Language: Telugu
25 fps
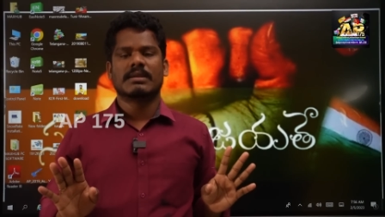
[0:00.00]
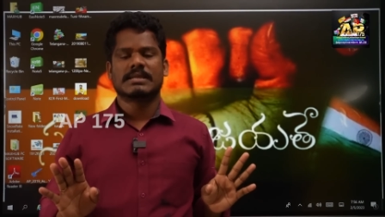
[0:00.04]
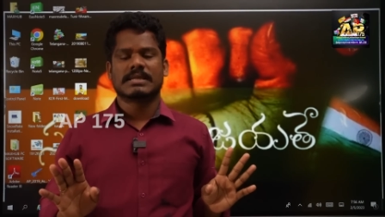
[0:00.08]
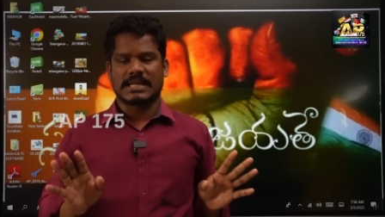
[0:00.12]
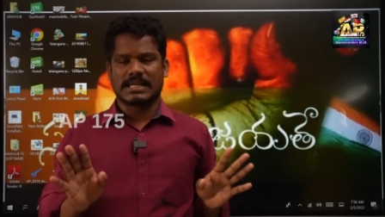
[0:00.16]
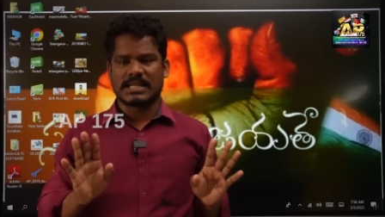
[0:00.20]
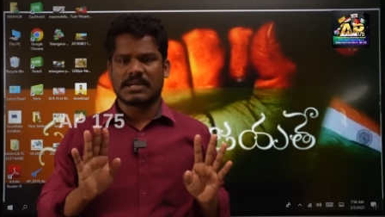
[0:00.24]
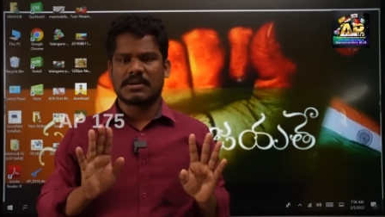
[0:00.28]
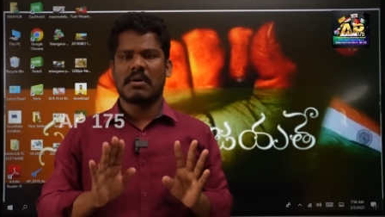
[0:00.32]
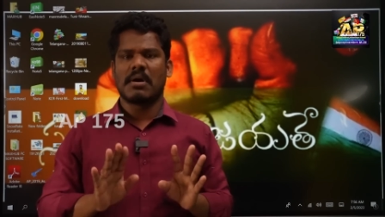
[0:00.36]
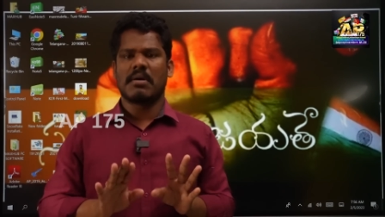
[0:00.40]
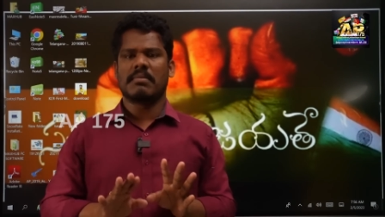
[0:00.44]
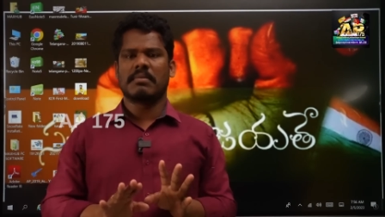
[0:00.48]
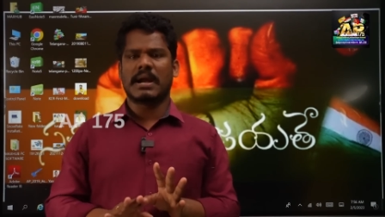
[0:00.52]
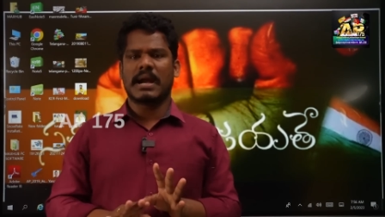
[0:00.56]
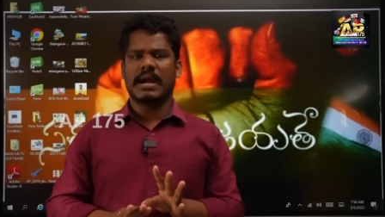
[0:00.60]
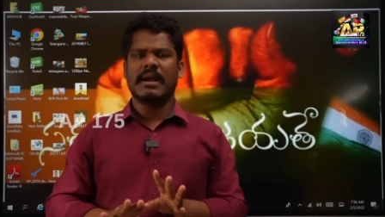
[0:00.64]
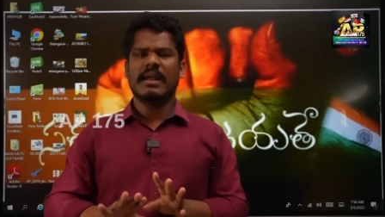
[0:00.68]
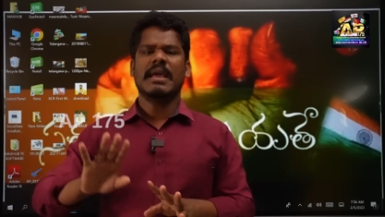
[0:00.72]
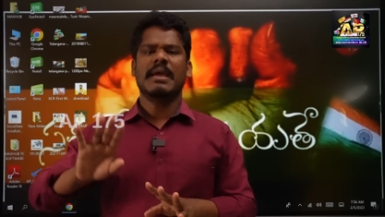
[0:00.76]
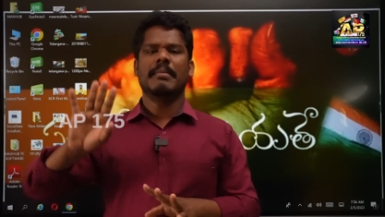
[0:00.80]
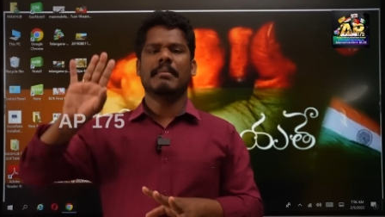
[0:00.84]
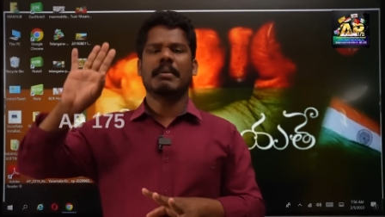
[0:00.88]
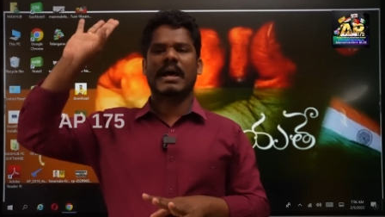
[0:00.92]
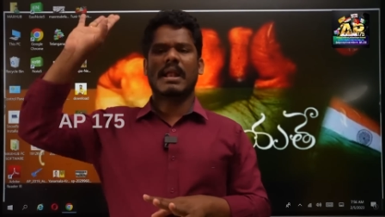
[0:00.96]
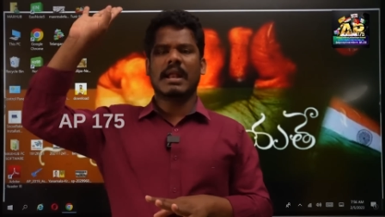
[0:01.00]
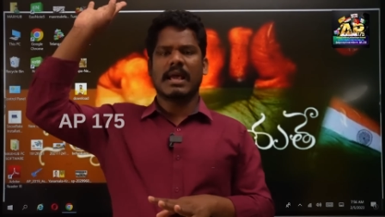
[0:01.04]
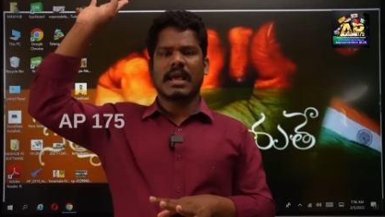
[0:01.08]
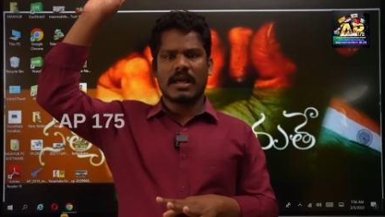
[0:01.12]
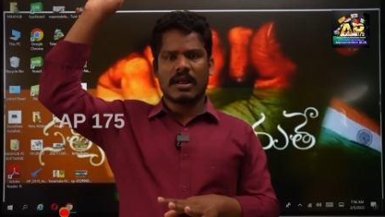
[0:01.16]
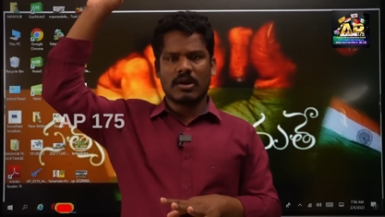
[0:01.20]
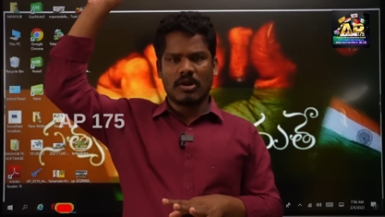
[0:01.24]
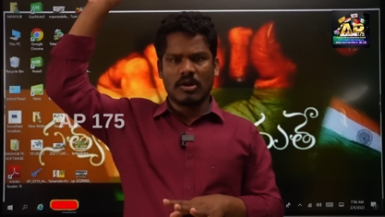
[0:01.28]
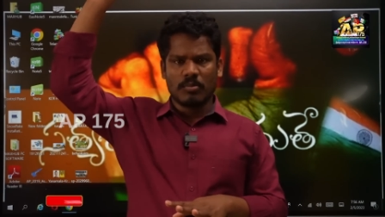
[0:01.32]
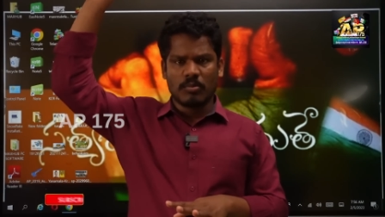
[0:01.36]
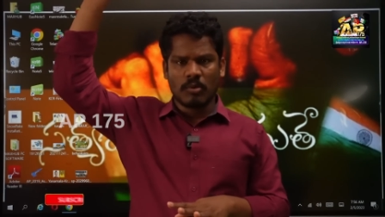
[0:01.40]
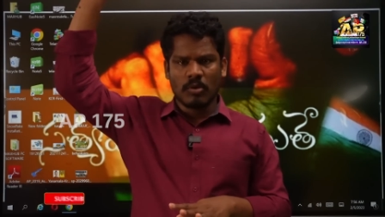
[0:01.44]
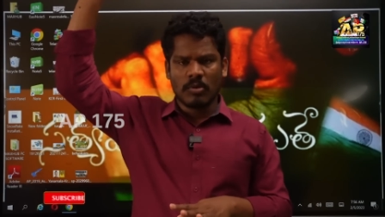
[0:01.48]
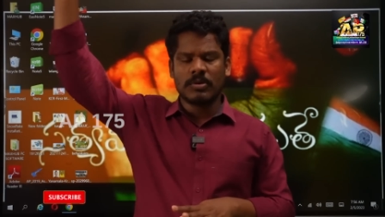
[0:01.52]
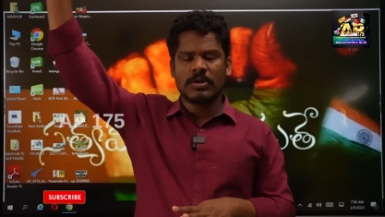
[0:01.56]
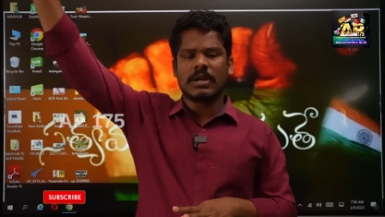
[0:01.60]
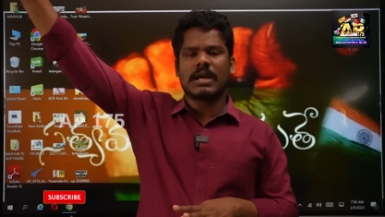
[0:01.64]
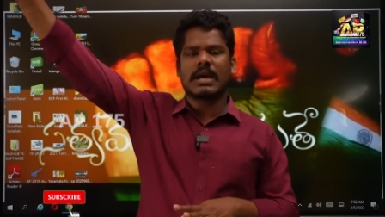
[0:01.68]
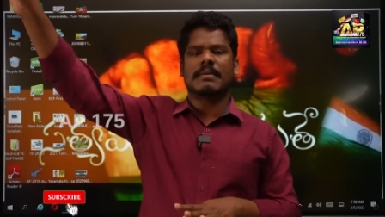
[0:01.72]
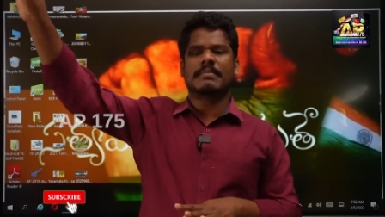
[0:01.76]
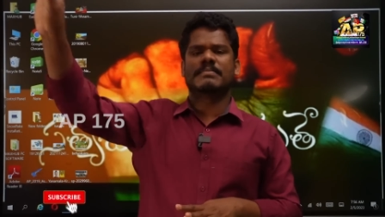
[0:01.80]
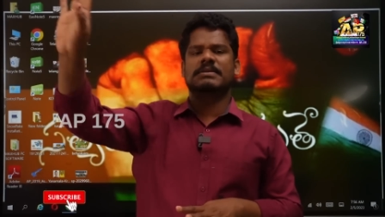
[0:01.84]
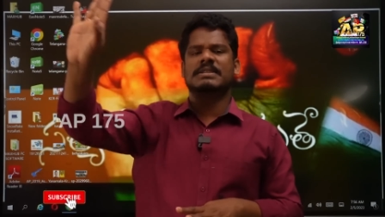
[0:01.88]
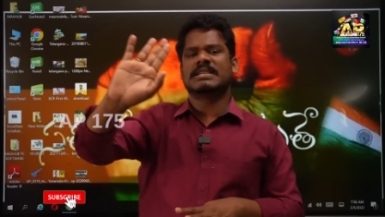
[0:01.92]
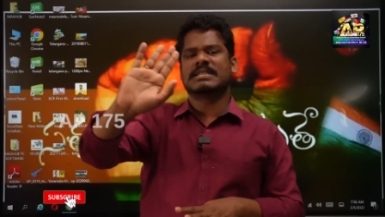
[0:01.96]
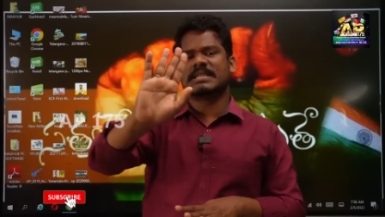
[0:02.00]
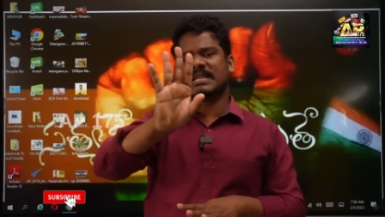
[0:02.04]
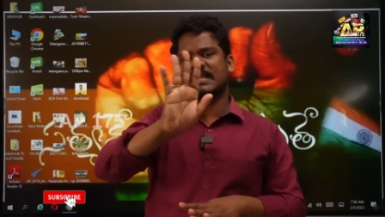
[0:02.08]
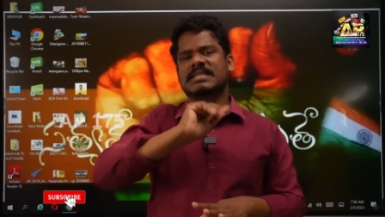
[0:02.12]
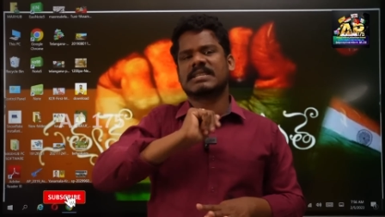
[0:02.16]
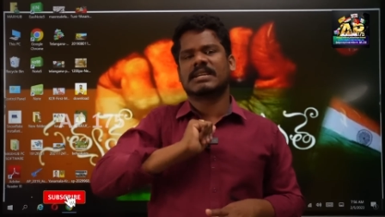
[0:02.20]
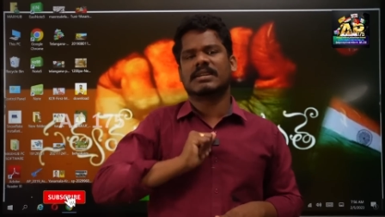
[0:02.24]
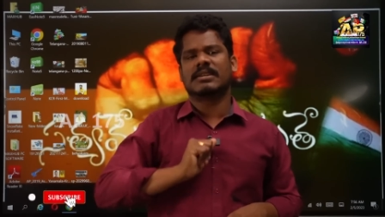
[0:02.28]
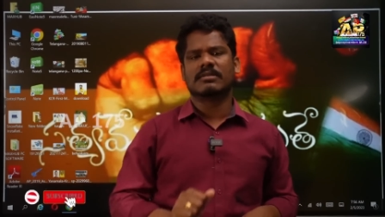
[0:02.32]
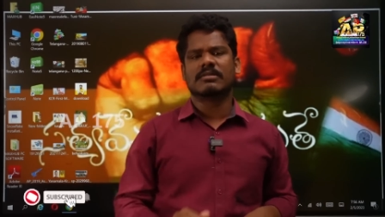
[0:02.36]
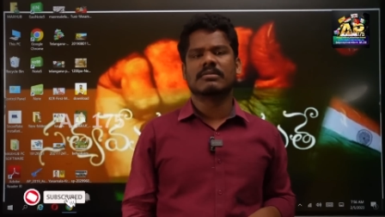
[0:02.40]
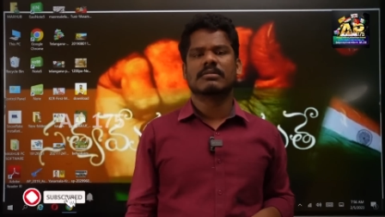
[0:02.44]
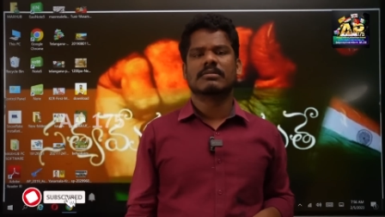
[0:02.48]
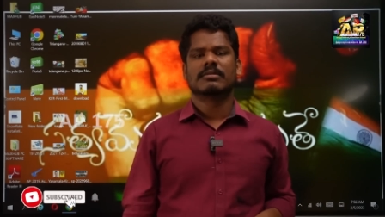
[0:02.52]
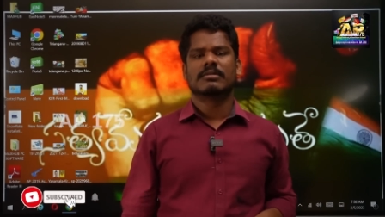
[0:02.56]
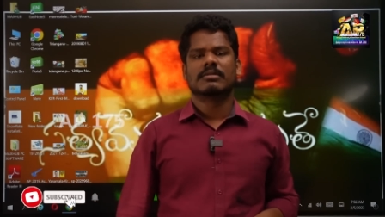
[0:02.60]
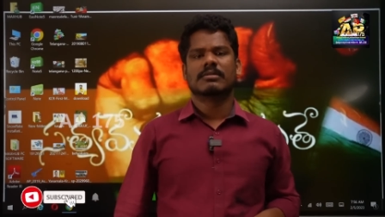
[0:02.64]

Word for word: చంద్రబాబు నాయుడు హిమాలయాల్లో భూములు కబ్జా చేశాడు